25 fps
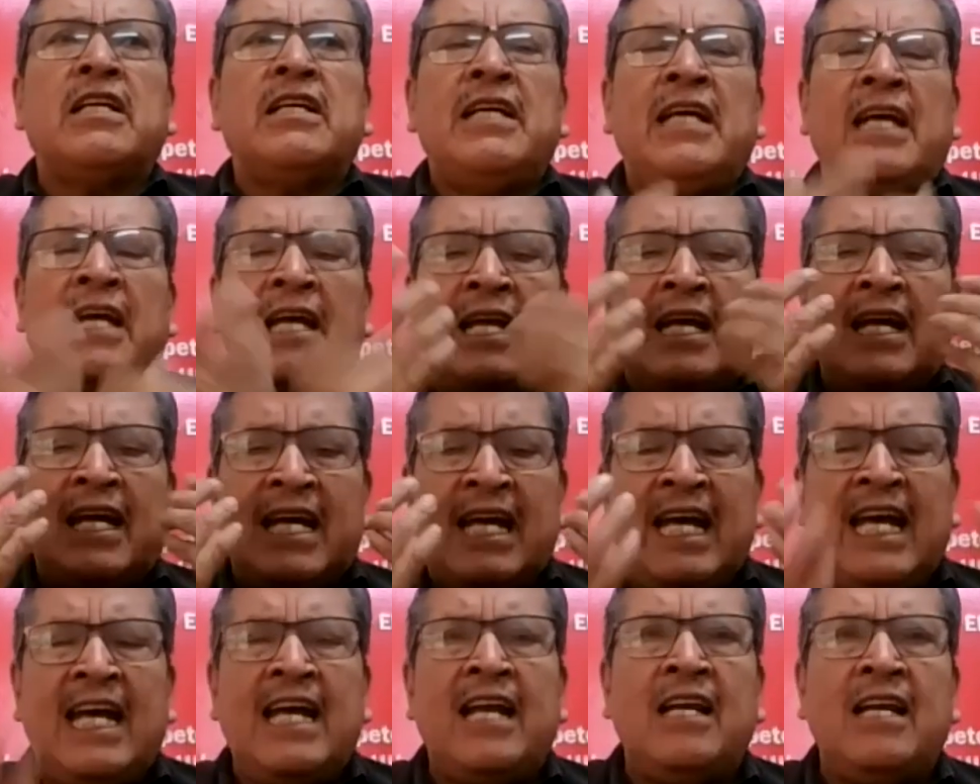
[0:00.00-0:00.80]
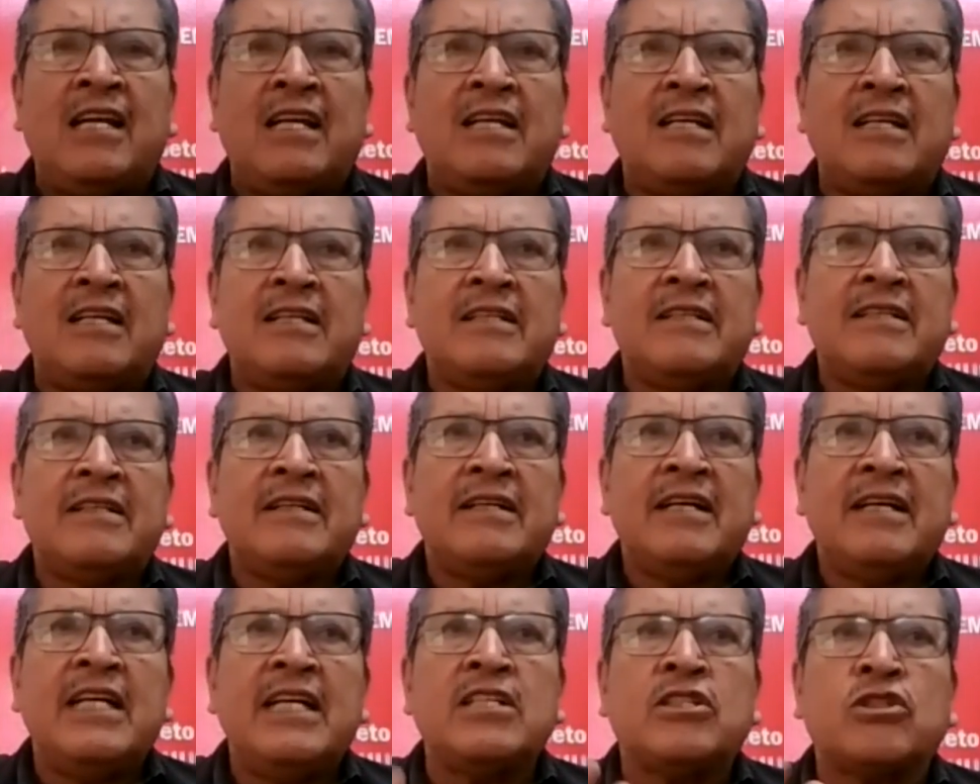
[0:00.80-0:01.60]
eh, él
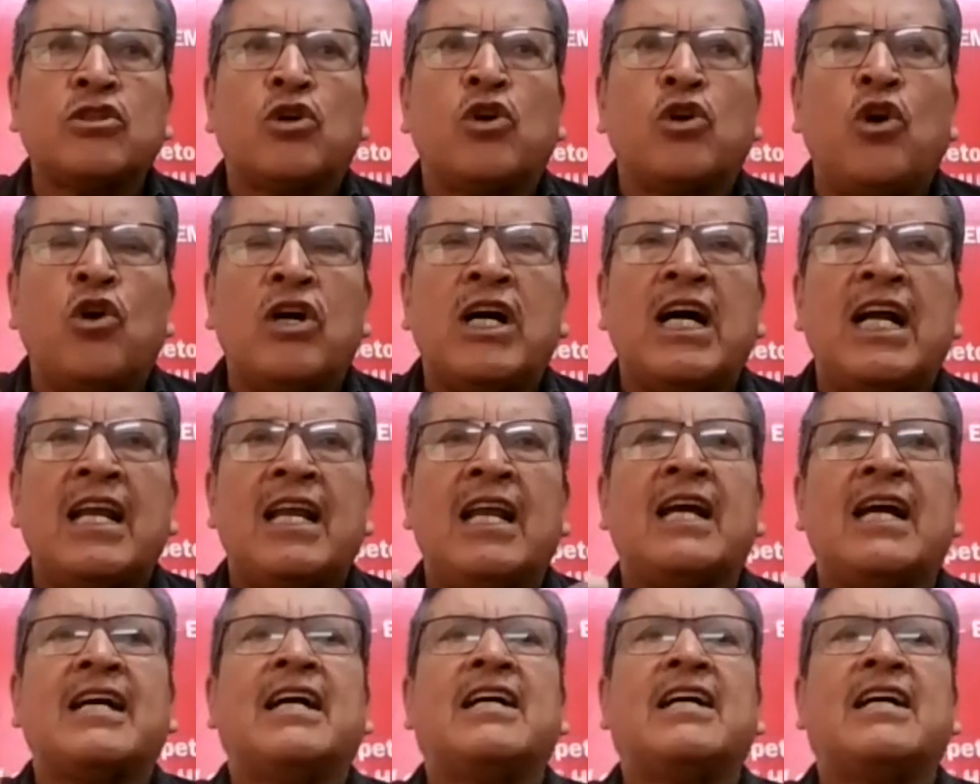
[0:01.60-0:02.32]
escoja la